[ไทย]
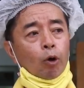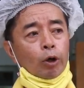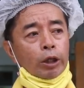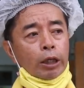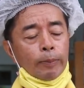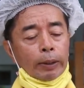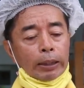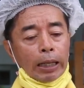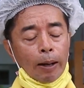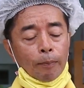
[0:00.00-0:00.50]
คน
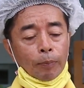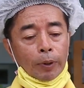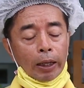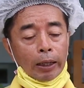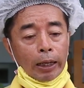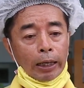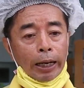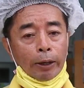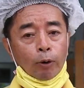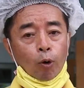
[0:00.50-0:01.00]
ที่มาทำเนี่ย
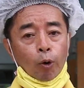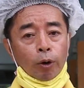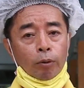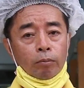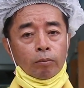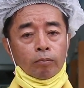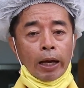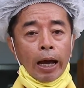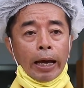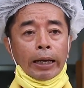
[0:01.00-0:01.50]
หลายๆคน
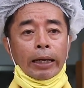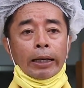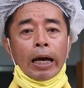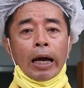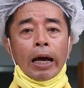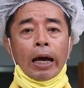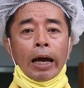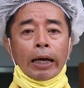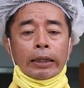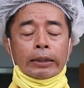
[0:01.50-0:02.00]
หายห
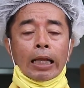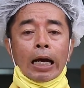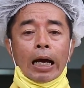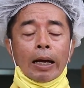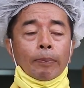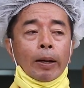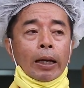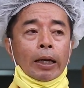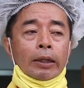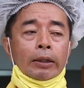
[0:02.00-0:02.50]
น้าหายตา
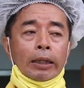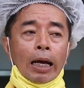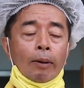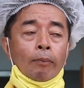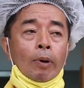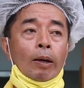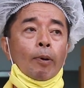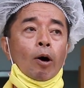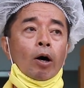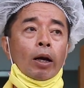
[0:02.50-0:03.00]
ไปถาม
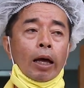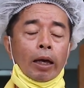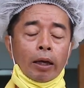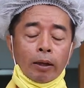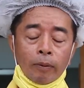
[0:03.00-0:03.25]
ว่าเพราะอะไร